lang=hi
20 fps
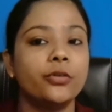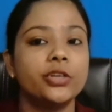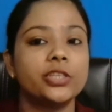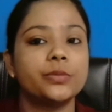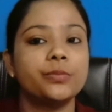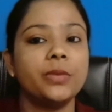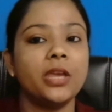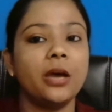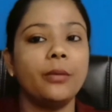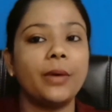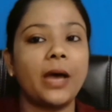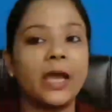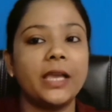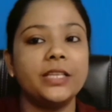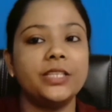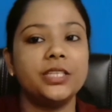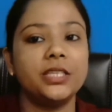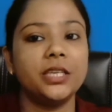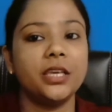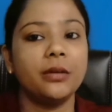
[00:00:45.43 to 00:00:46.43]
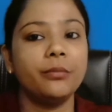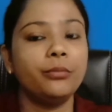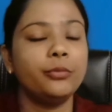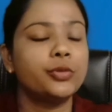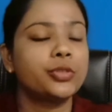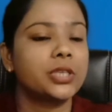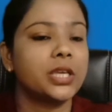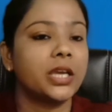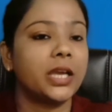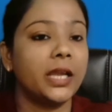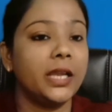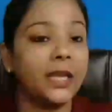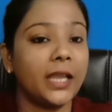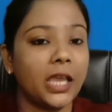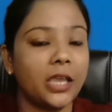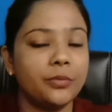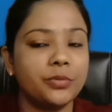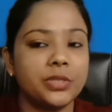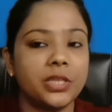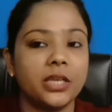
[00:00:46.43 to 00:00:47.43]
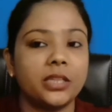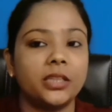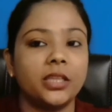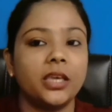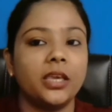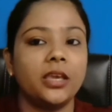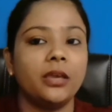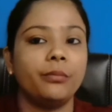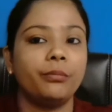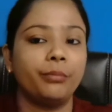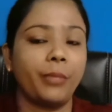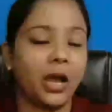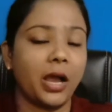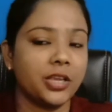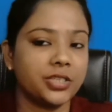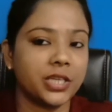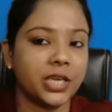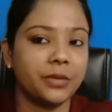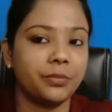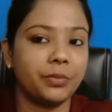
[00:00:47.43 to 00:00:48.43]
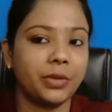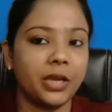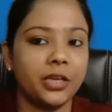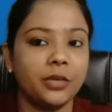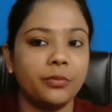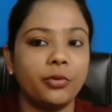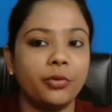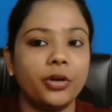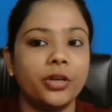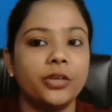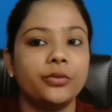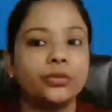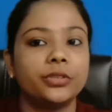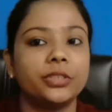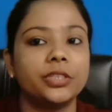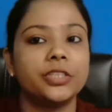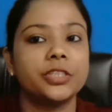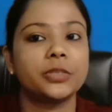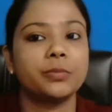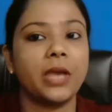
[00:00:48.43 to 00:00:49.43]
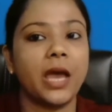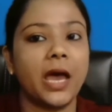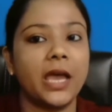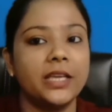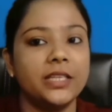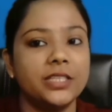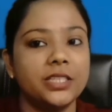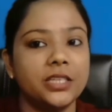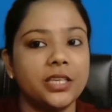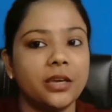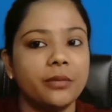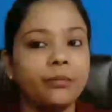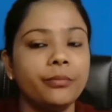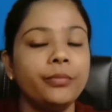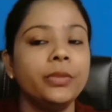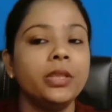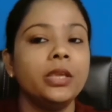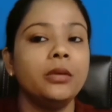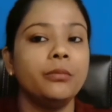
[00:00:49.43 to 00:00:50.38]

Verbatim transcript: उसमें हम आईजीएम उसके कई टाइप्स देखते हैं पांच टाइप के एंटीबॉडी होते हैं जिसमें आईजीएम